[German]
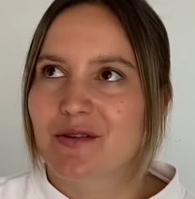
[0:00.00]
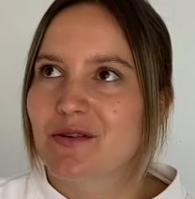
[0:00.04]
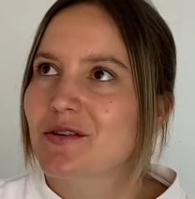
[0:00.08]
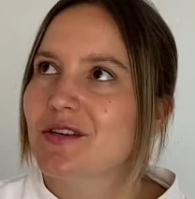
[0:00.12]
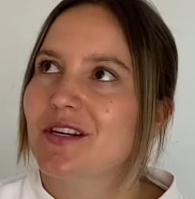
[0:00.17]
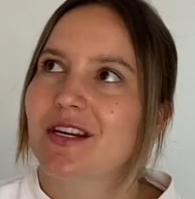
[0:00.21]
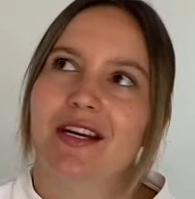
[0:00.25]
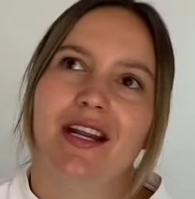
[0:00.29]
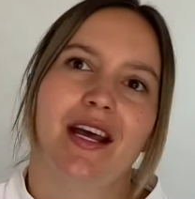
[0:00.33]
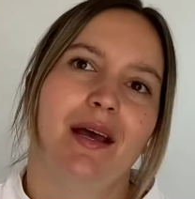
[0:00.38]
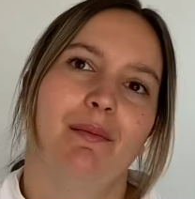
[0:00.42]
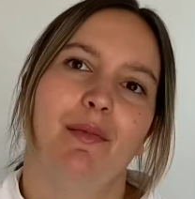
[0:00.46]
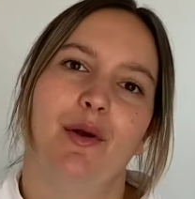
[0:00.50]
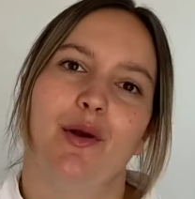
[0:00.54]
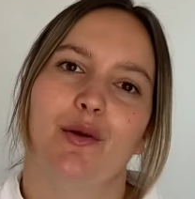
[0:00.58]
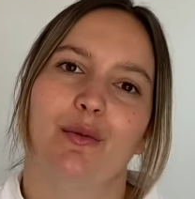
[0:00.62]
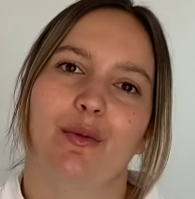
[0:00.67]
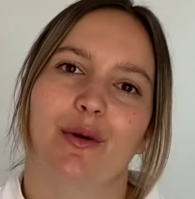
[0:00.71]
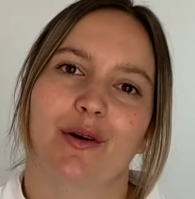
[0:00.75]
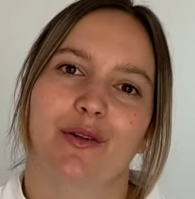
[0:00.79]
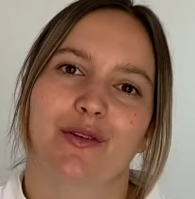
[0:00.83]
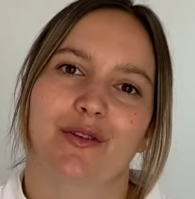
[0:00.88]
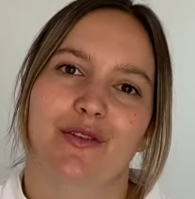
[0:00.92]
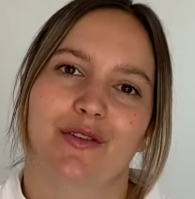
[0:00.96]
nur den Himmel
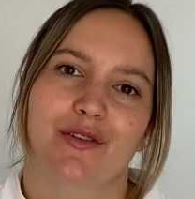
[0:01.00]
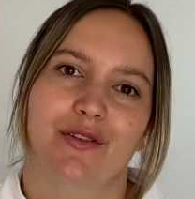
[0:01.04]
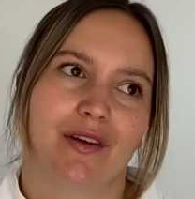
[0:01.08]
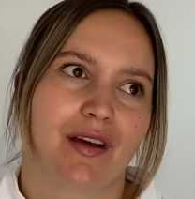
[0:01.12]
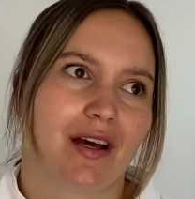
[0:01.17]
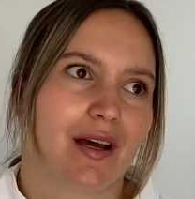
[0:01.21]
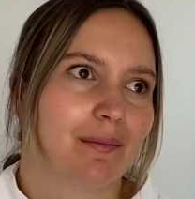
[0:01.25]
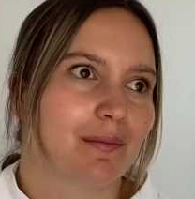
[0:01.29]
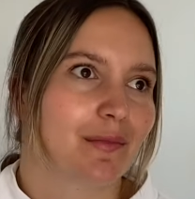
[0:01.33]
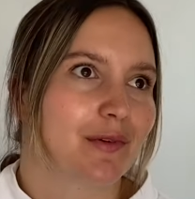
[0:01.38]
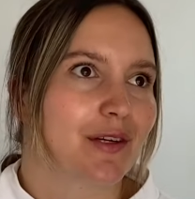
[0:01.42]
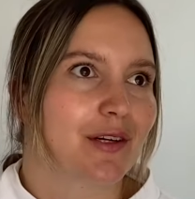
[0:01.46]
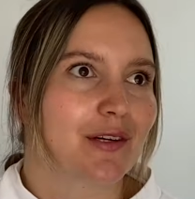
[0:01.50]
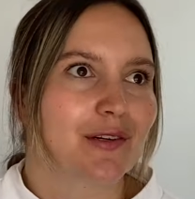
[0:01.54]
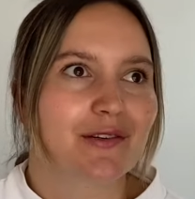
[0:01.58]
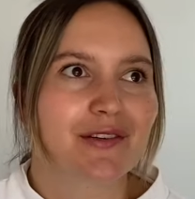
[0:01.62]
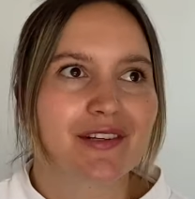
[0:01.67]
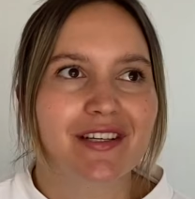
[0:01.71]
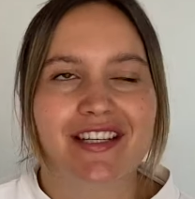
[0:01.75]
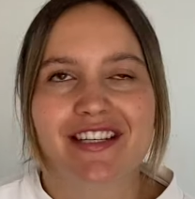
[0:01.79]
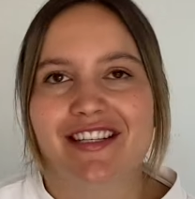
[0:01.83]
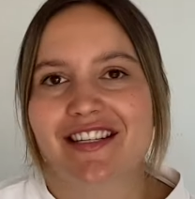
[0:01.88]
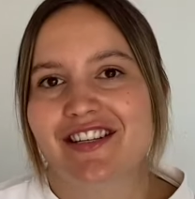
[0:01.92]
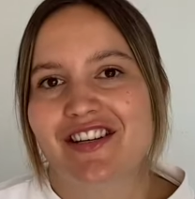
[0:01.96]
über uns zu haben oder nur
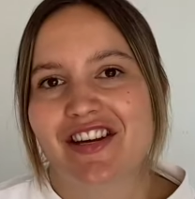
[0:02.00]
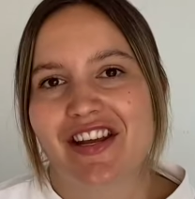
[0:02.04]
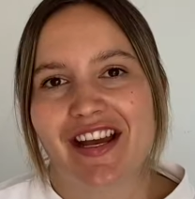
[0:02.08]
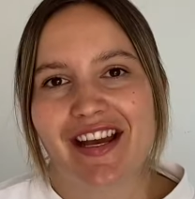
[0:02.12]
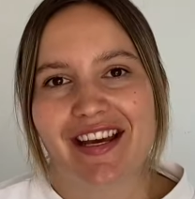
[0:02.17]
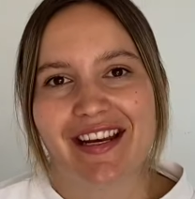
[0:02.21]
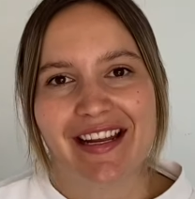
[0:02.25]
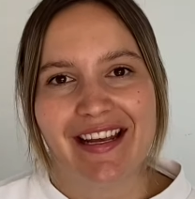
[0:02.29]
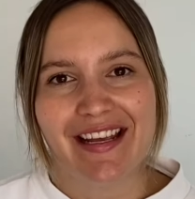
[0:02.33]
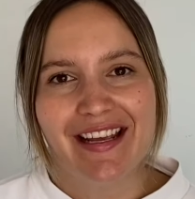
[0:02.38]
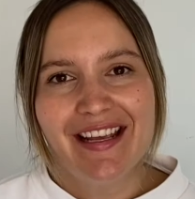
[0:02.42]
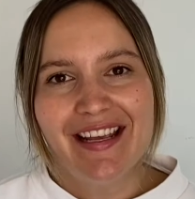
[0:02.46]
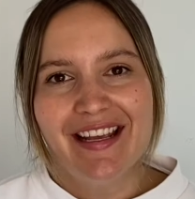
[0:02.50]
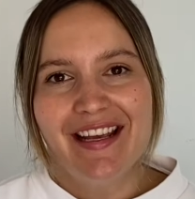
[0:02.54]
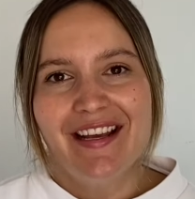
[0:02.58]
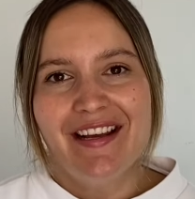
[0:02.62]
die Sterne